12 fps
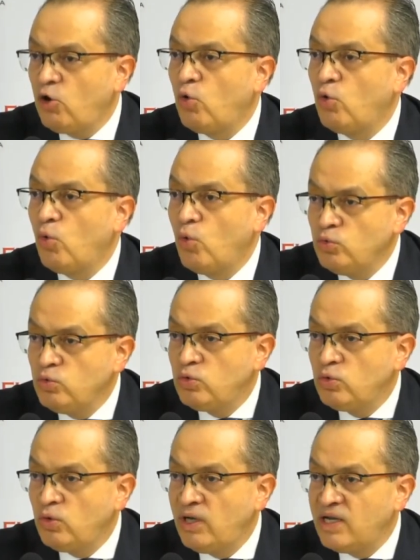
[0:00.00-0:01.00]

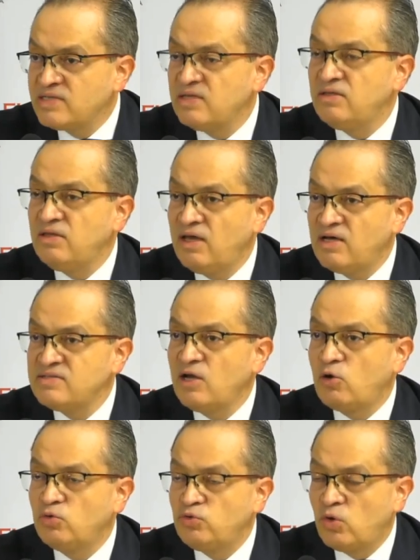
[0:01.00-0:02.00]
conjunto de las entidades
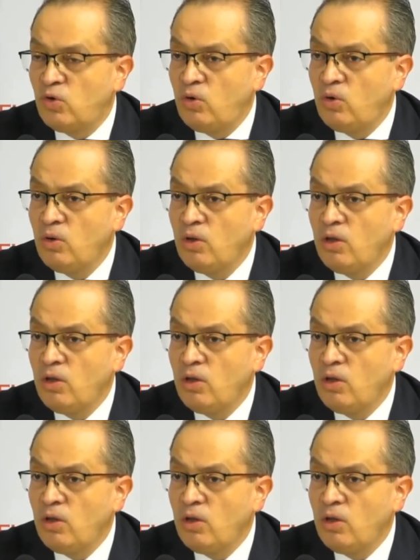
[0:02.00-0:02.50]
de control